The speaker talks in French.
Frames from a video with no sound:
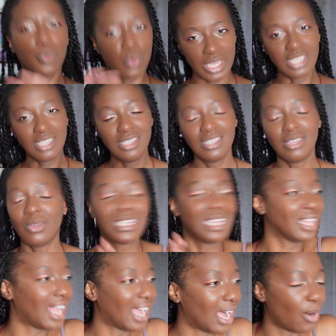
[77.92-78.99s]
oui, on
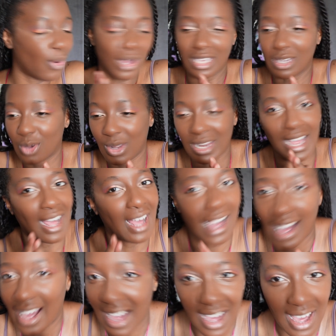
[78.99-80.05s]
est là, on rigole, ah,
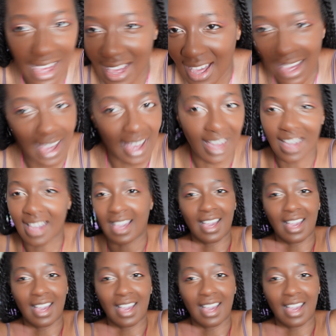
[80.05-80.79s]
ah,